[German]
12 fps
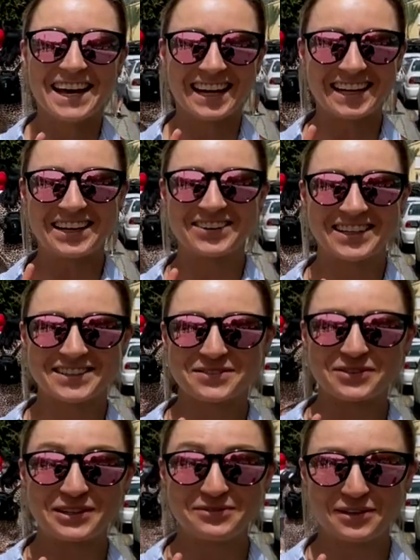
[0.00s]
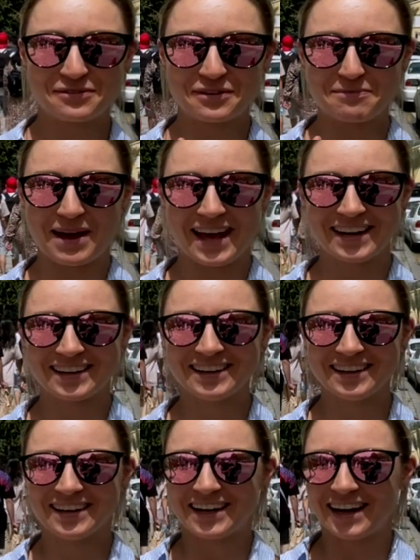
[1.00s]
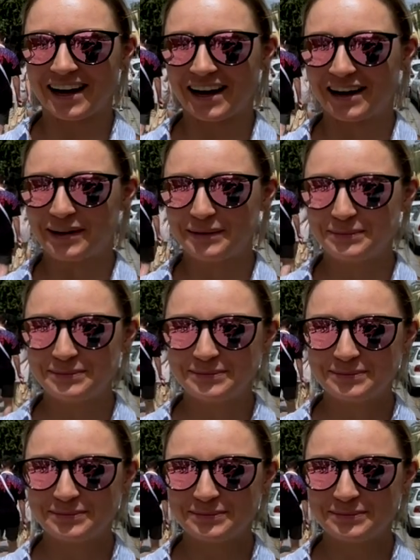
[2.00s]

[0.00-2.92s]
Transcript: genau das wollen wir vermeiden. Ähm,